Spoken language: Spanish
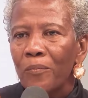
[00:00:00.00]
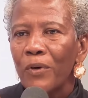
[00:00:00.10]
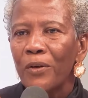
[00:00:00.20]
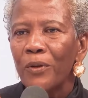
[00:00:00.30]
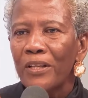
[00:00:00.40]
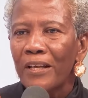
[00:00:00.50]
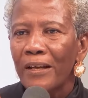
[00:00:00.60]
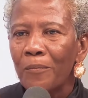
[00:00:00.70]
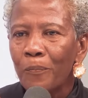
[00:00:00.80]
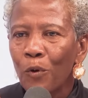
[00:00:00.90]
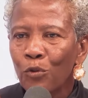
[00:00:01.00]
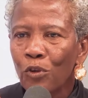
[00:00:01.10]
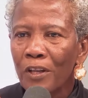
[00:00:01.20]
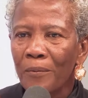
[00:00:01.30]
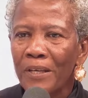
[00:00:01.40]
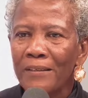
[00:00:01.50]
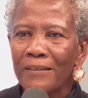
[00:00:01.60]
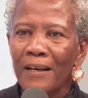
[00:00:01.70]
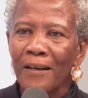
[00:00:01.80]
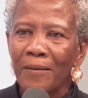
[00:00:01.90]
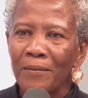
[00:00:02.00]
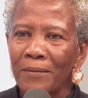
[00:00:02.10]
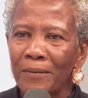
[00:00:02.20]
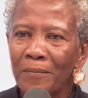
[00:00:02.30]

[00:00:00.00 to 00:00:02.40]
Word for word: Bueno, desde el punto de vista